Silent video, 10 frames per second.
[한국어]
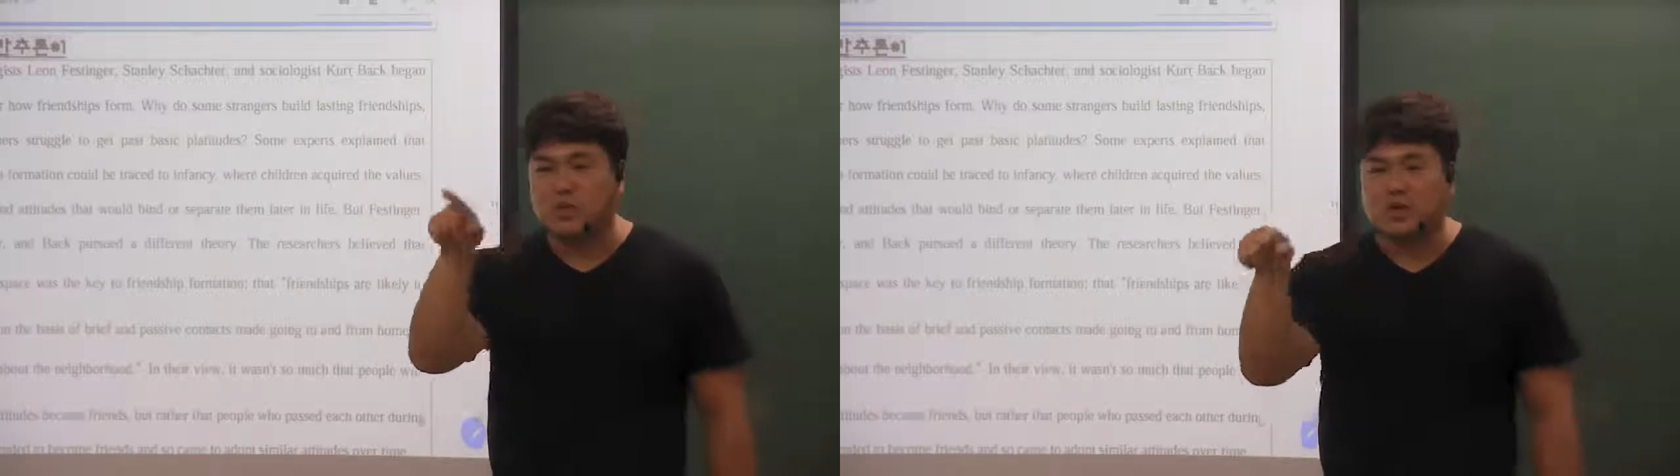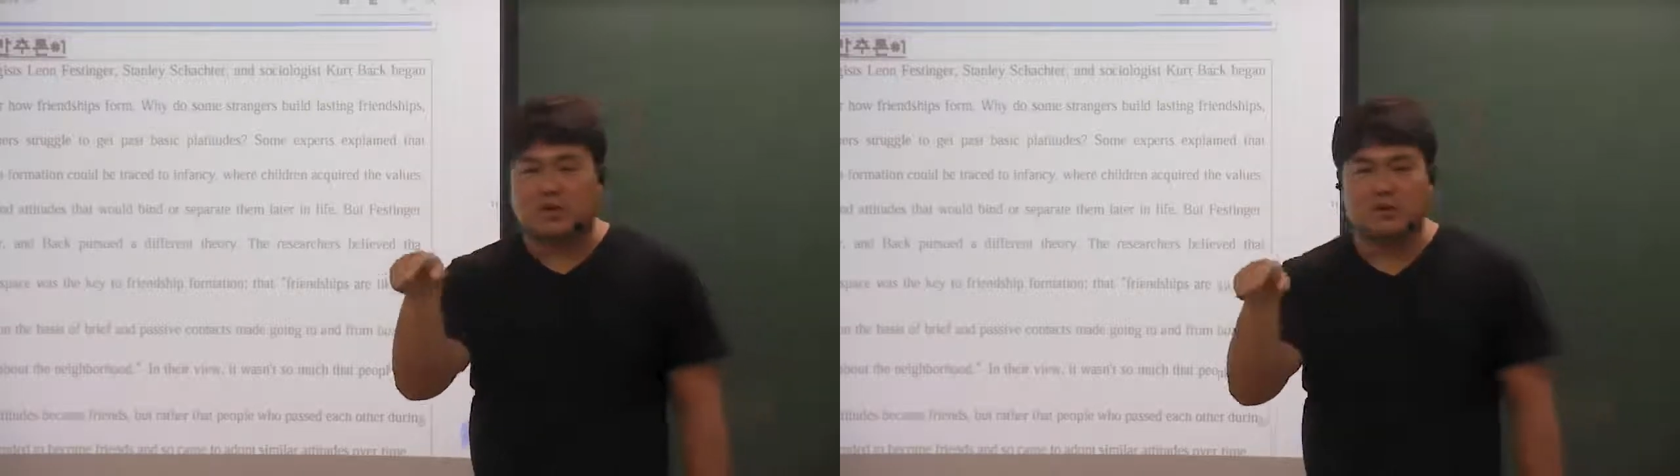
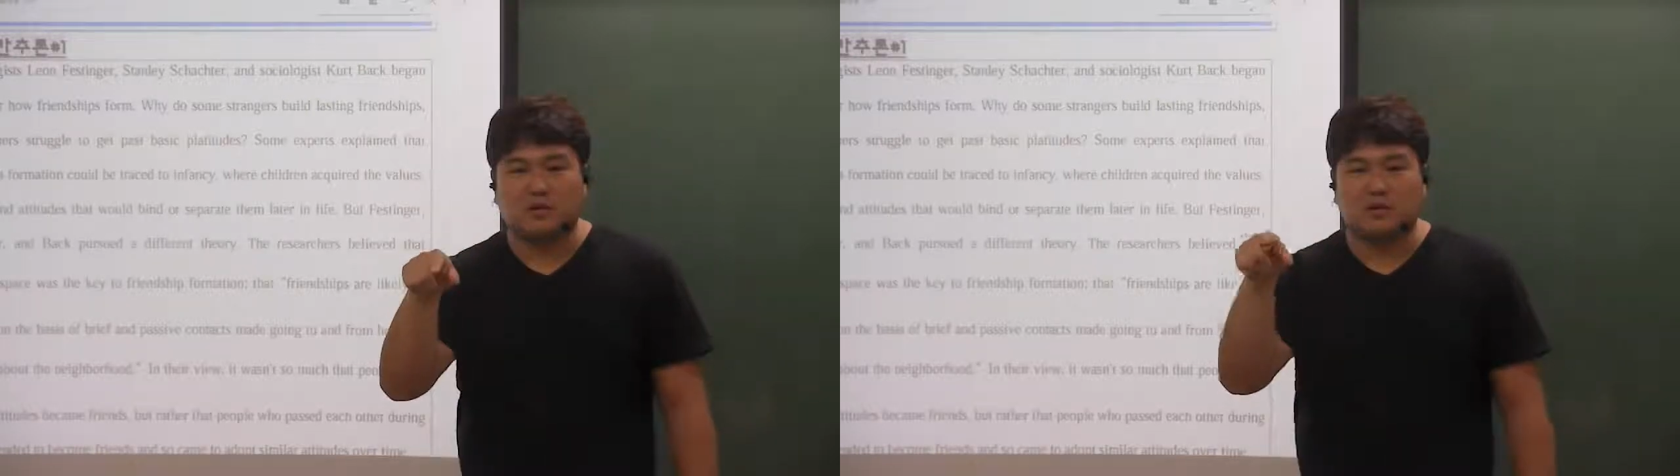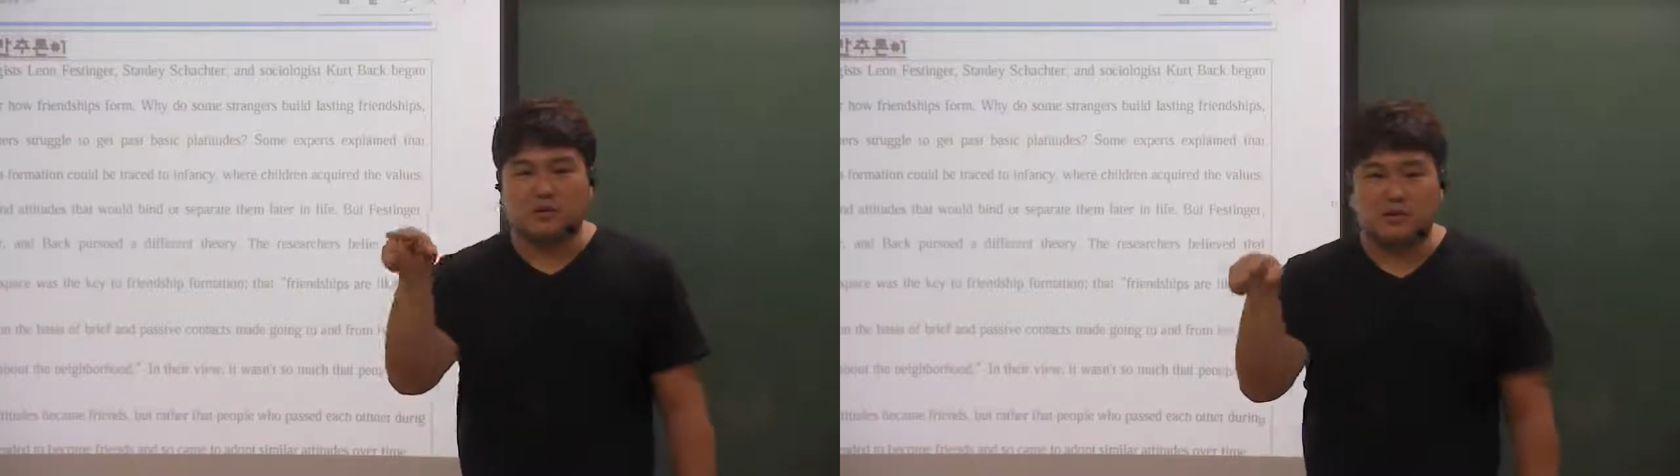가면
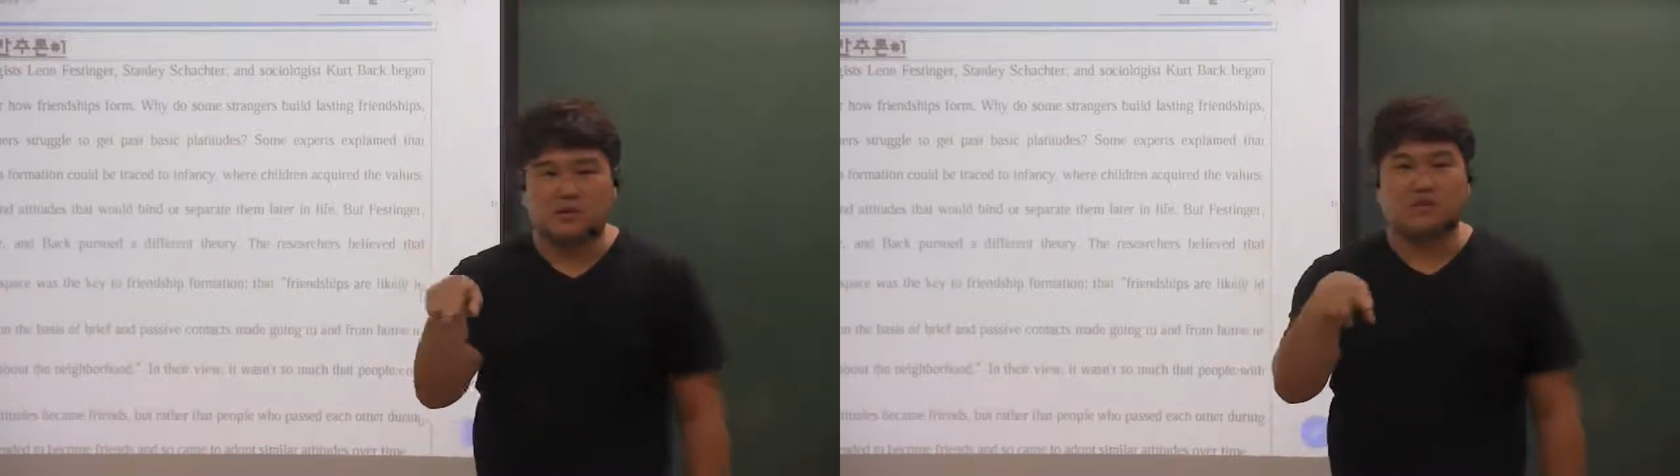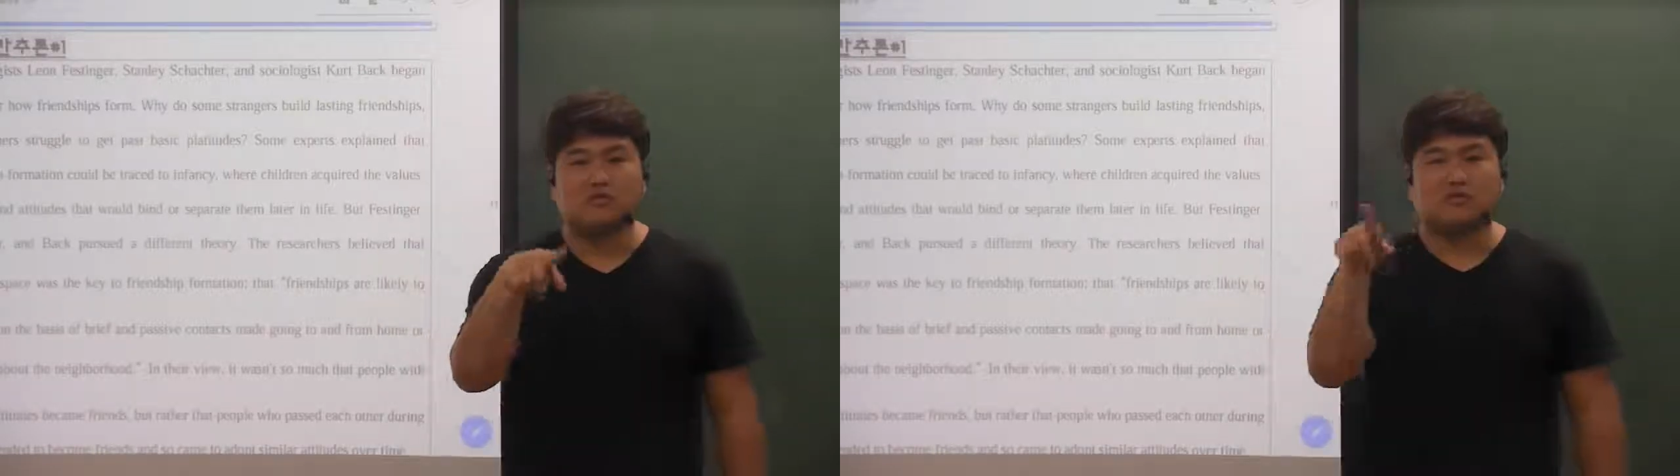좋은
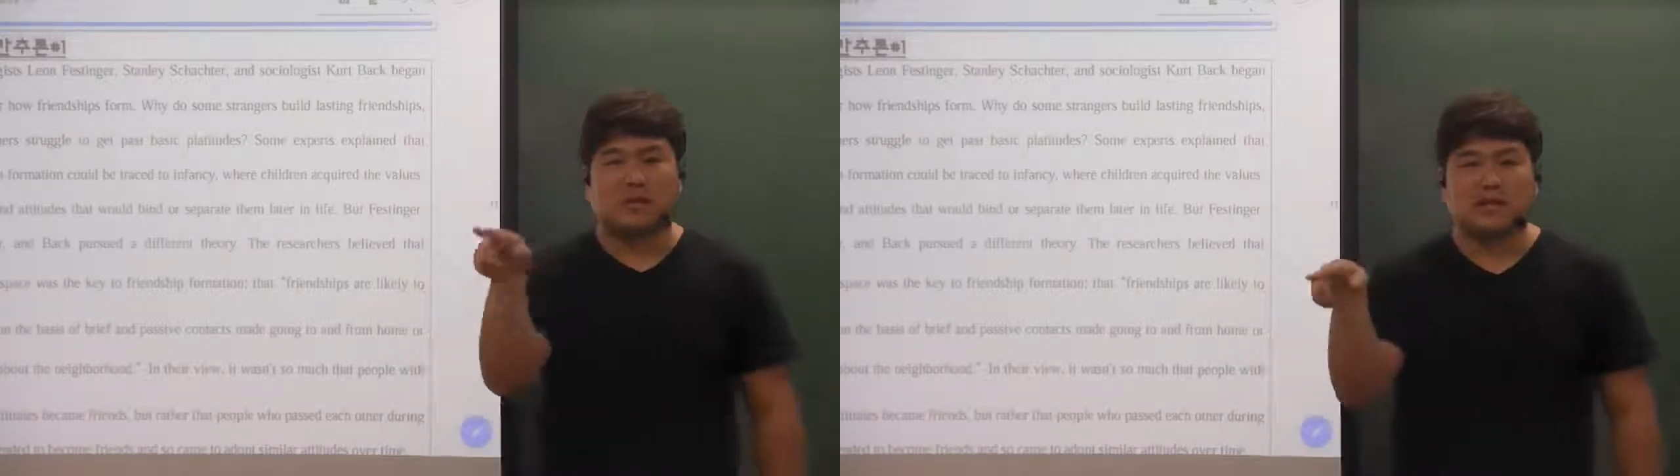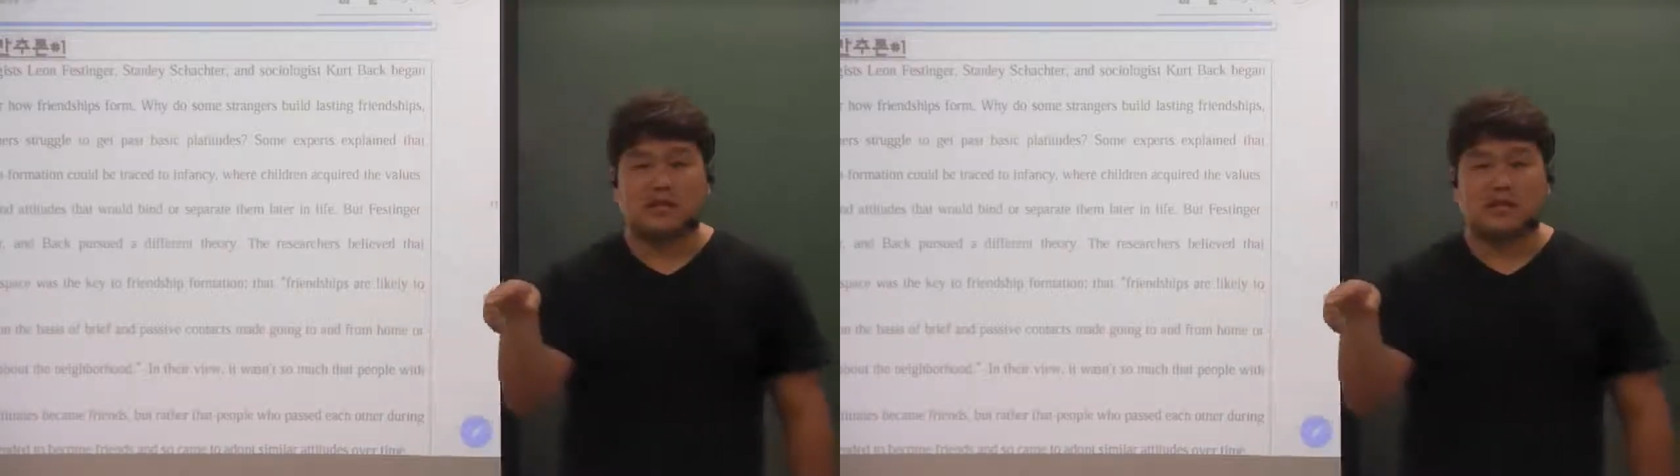친구를 만난다.